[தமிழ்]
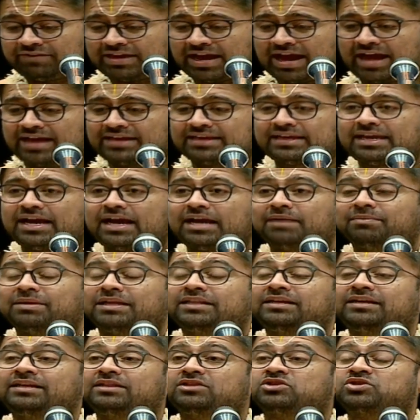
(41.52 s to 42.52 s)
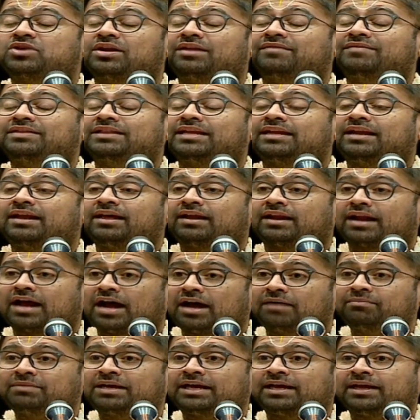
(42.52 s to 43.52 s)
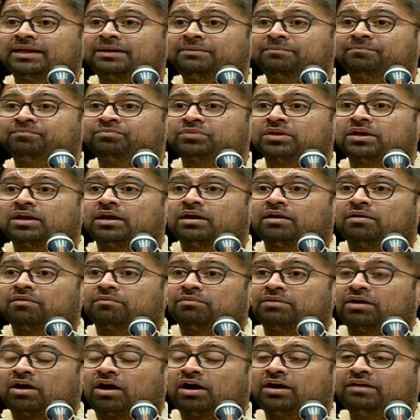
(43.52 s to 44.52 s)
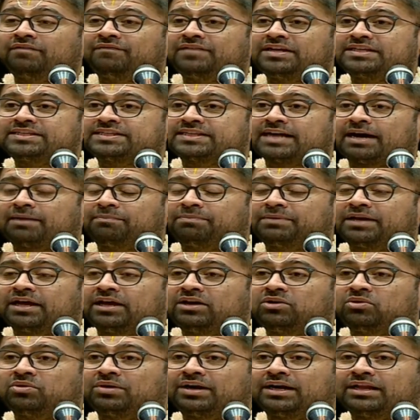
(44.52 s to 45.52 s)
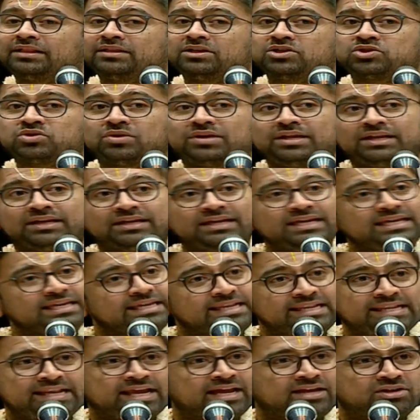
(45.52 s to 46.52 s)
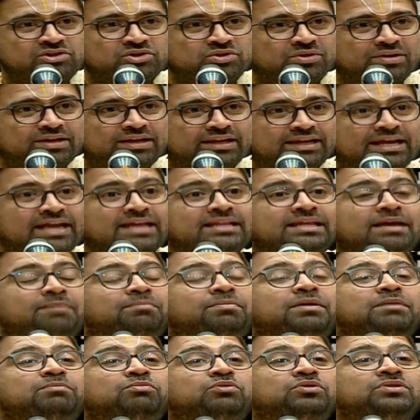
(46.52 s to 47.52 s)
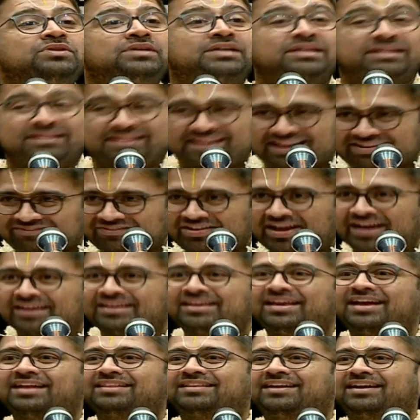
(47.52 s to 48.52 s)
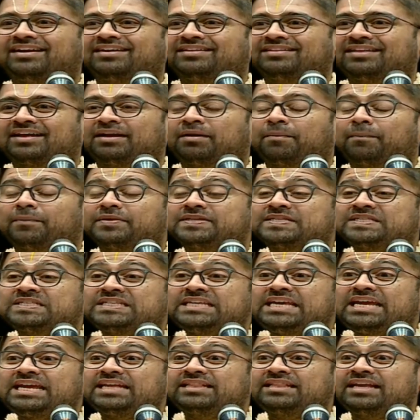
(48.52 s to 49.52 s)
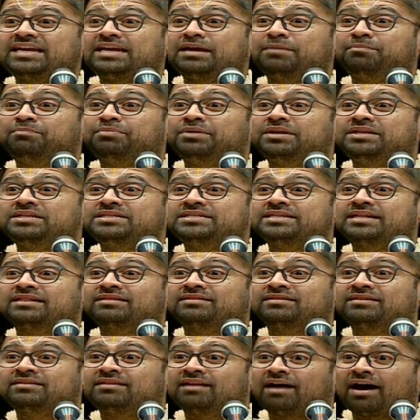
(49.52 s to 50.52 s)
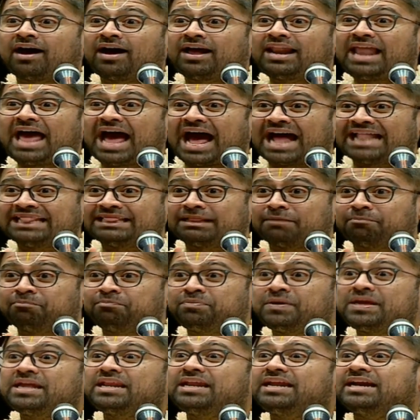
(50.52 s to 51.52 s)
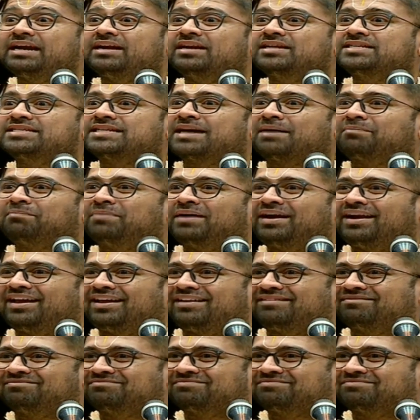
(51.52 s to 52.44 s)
வியாக்கியானம் எதுக்கு இது சொல்ல வந்தேன்னா ராமர் நான்வெஜ் சாப்பிட்டார்னு ஒரு இடத்துல சொல்லியிருக்கு இல்லைன்னு சொல்லியிருக்கேன் இது எப்படி புரிஞ்சுக்கிறதுனா வியாக்கியாத்தா எடுத்தார் சீதையை பிரிஞ்சதுனால அந்த பீரியட்ல சாப்பிடல